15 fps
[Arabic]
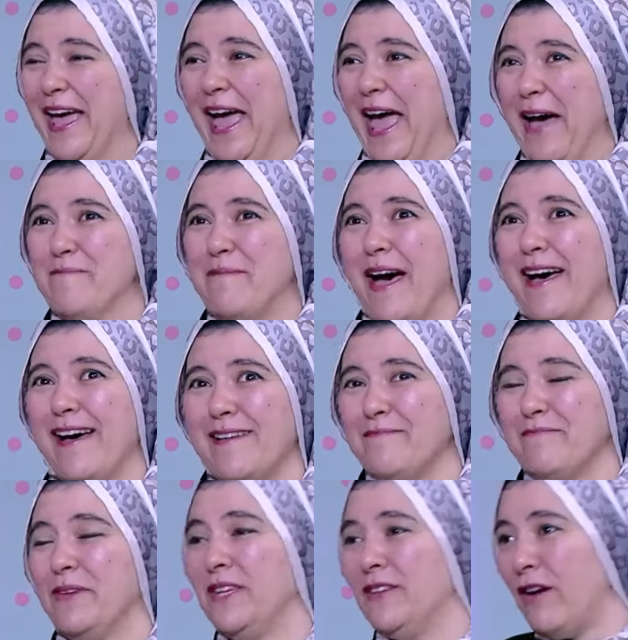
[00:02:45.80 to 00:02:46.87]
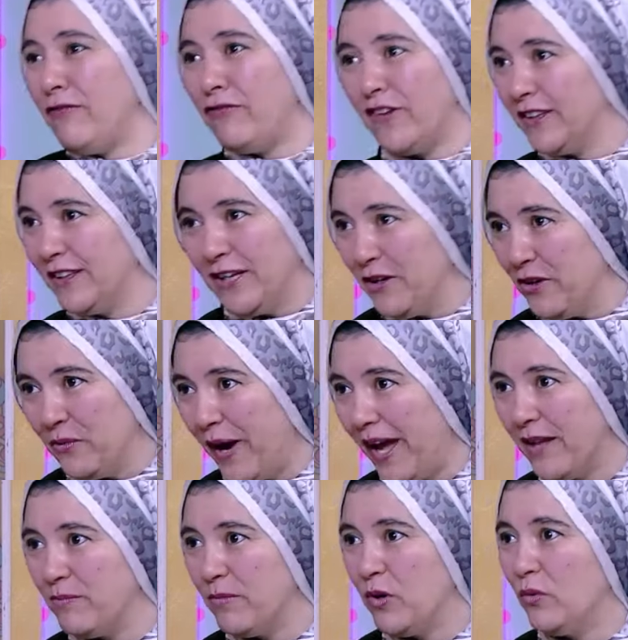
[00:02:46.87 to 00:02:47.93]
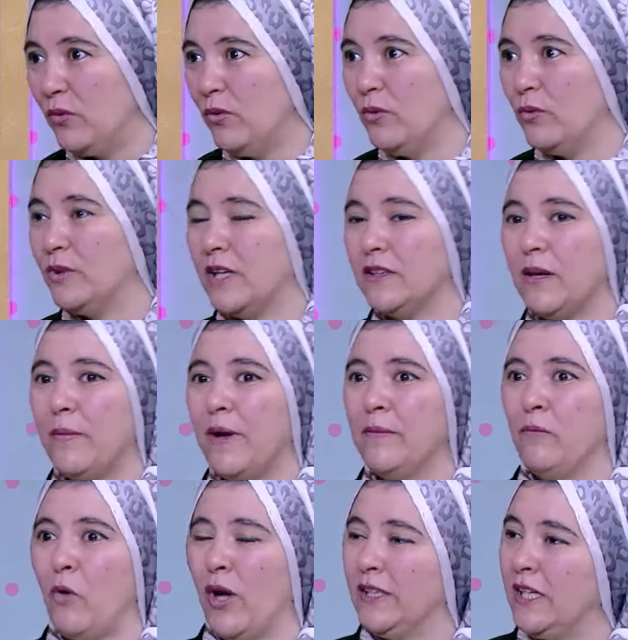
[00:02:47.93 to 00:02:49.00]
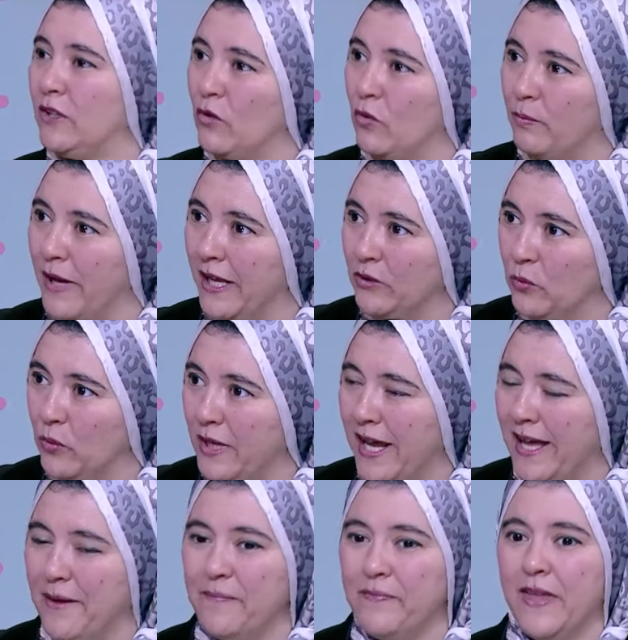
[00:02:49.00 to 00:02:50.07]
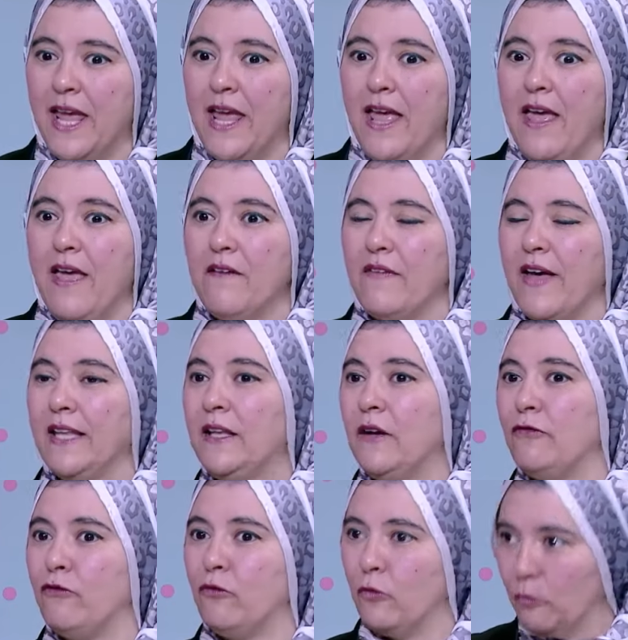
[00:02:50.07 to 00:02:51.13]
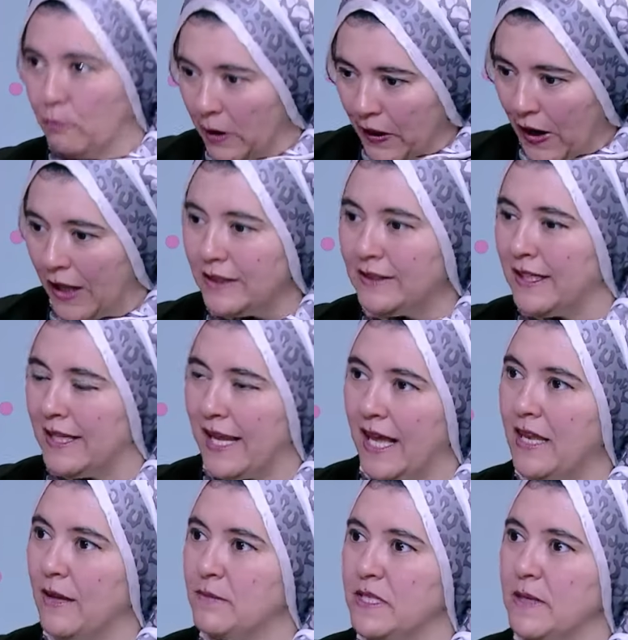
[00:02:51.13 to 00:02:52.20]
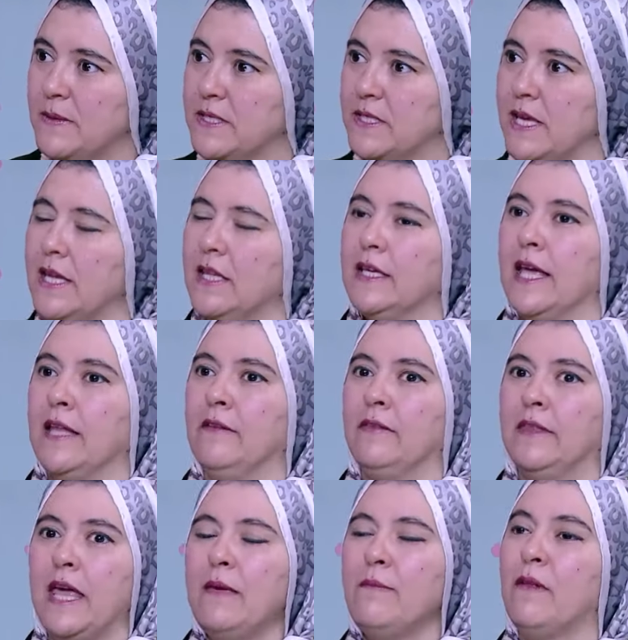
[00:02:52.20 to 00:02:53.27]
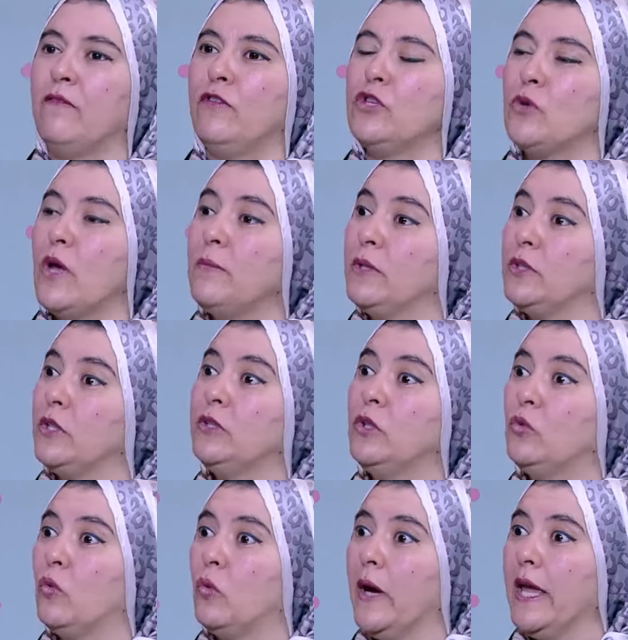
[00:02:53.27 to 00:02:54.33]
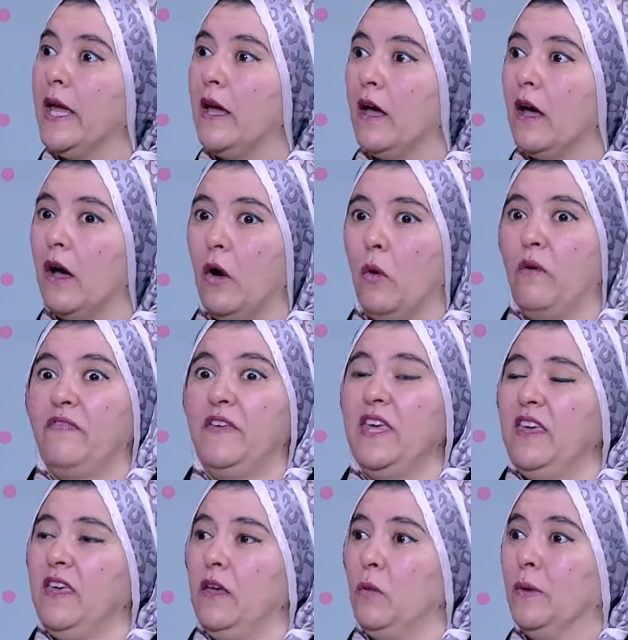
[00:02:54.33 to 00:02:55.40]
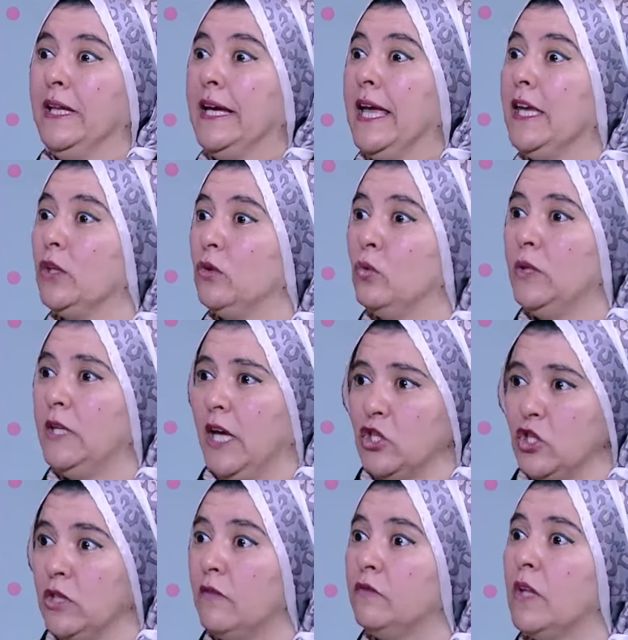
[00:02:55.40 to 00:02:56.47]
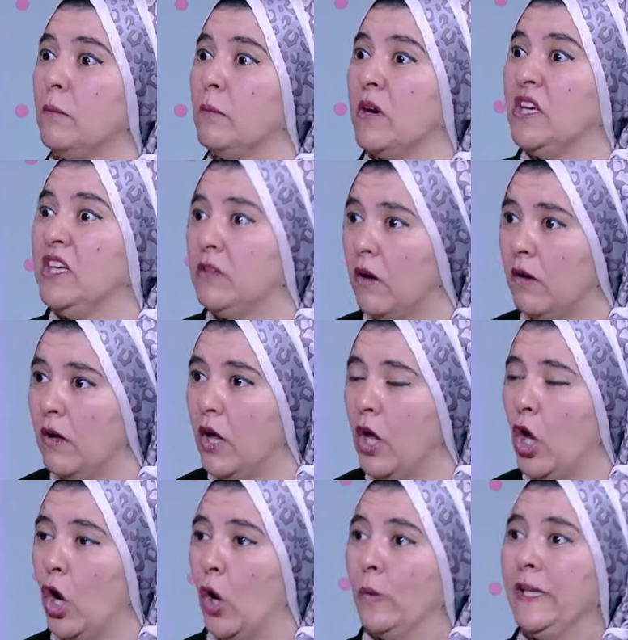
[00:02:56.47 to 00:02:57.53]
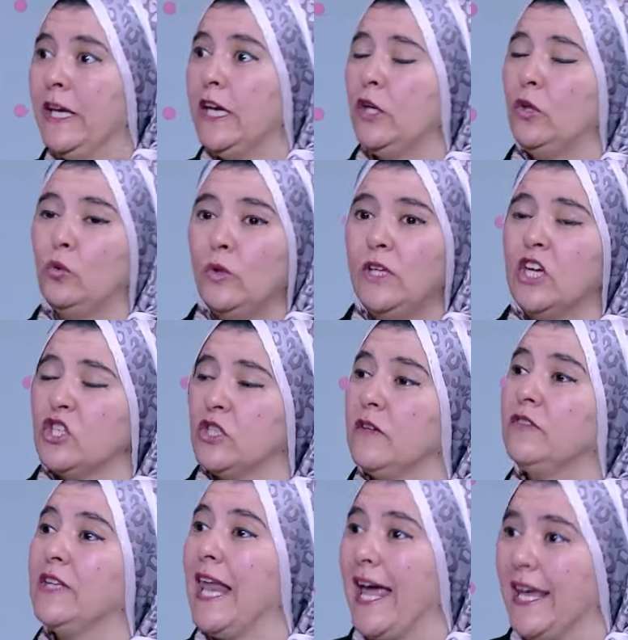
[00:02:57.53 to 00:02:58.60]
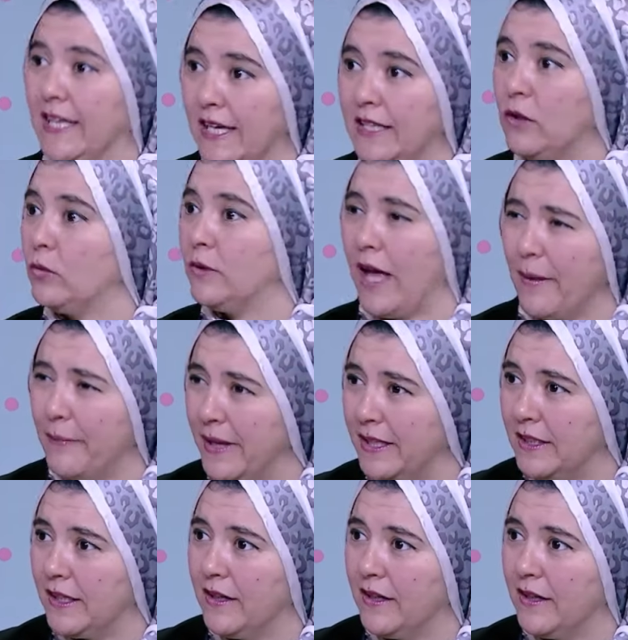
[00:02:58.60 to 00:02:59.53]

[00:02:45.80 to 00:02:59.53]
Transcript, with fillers: بقى بينفض للي الواحد بيقوله وده طبعا معاناه الامهات كلها فانا في مرحله الالم دي بالذات كان دايما في سؤال بيتردد جوايا هو في ايه وانا جايه الدنيا عشان افضل مريضه هو انا جايه الدنيا عشان افضل عيانه وتعبانه